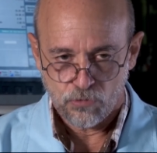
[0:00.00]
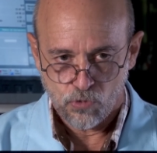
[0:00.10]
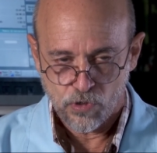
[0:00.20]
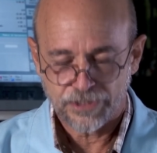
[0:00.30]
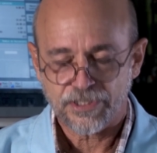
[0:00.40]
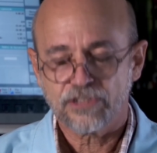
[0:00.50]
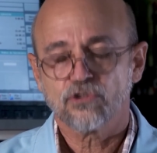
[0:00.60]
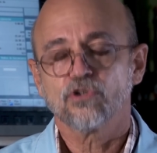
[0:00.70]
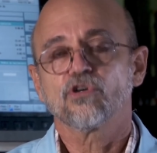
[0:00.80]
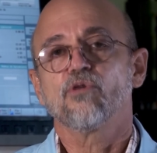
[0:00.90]
Un
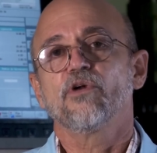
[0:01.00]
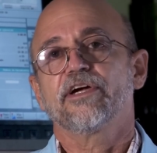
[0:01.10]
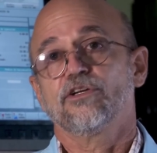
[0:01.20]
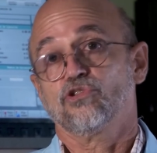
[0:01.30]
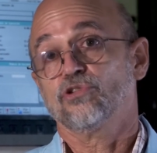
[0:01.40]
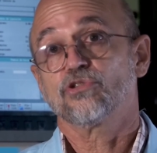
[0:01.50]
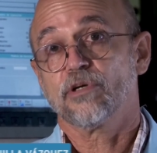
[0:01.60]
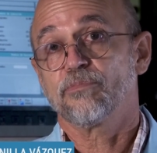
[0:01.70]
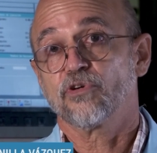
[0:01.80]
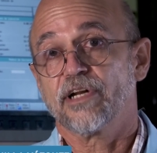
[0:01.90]
extractor como el que nosotros
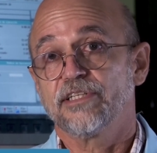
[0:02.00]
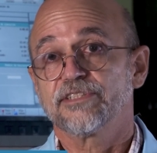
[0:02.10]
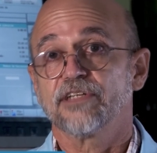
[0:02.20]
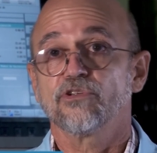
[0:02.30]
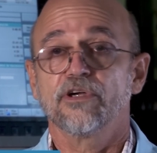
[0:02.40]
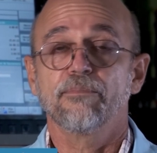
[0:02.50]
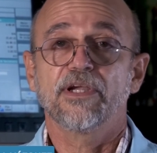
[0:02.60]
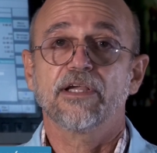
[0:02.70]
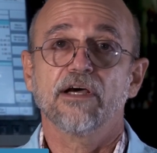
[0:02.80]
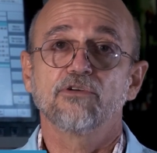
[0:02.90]
estamos realizando en el
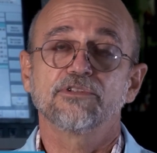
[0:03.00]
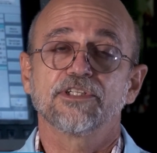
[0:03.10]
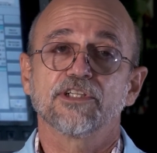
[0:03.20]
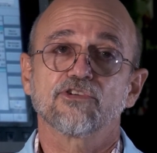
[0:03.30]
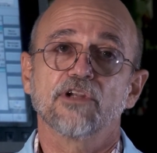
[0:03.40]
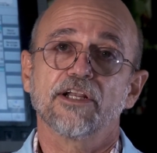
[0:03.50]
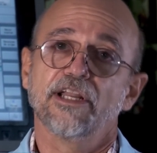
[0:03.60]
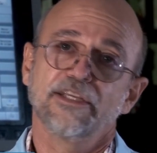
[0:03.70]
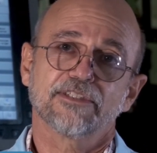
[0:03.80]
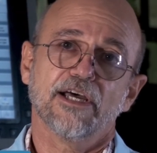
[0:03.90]
mercado internacional
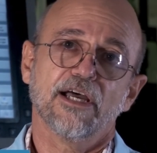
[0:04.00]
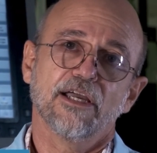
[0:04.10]
está